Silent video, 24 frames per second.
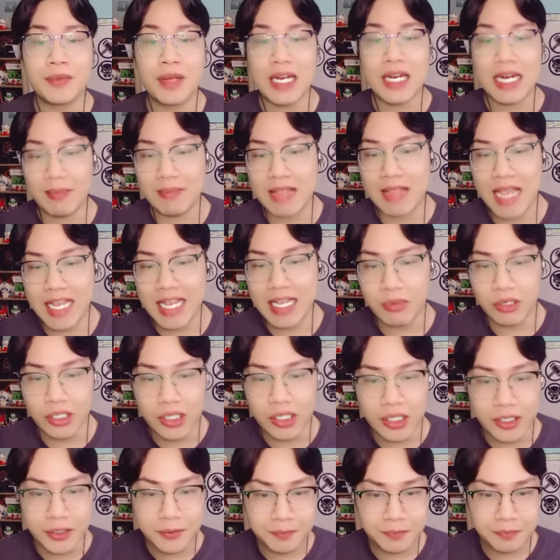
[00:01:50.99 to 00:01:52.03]
5 giây nha mọi
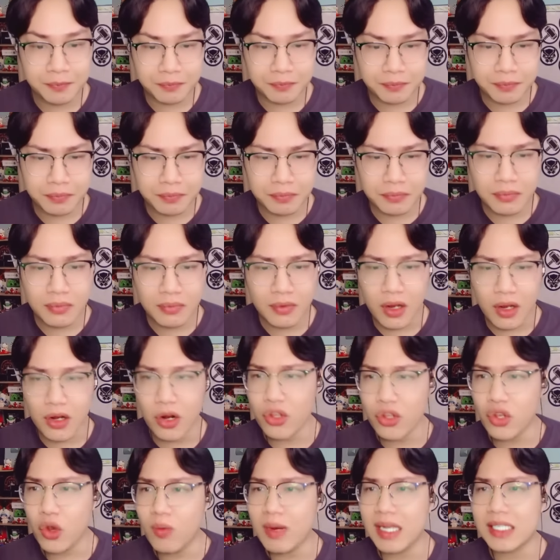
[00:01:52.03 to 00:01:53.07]
người nói
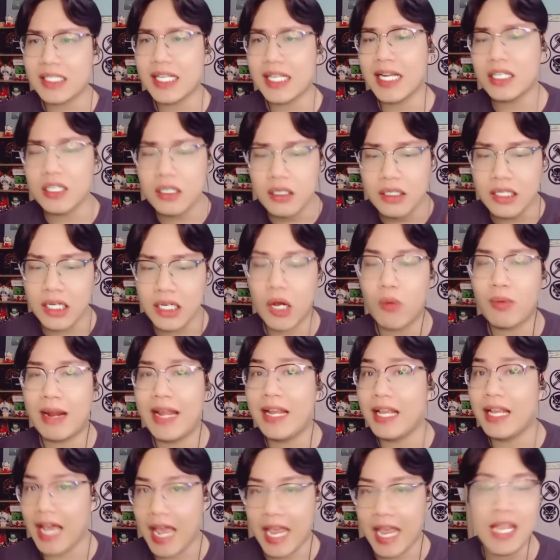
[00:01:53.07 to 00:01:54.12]
chung là sát thương thì không
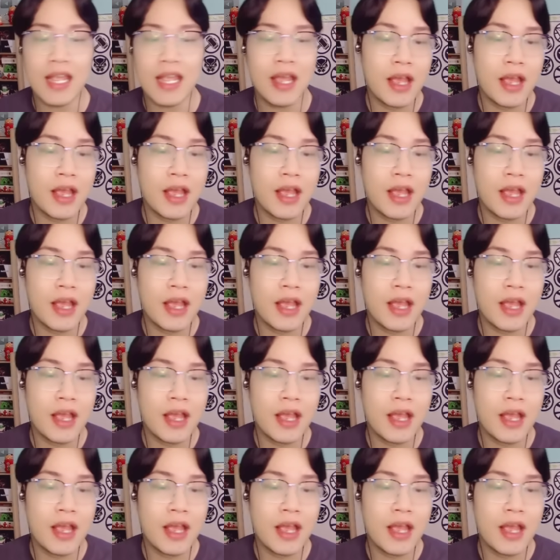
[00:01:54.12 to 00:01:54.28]
đáng kể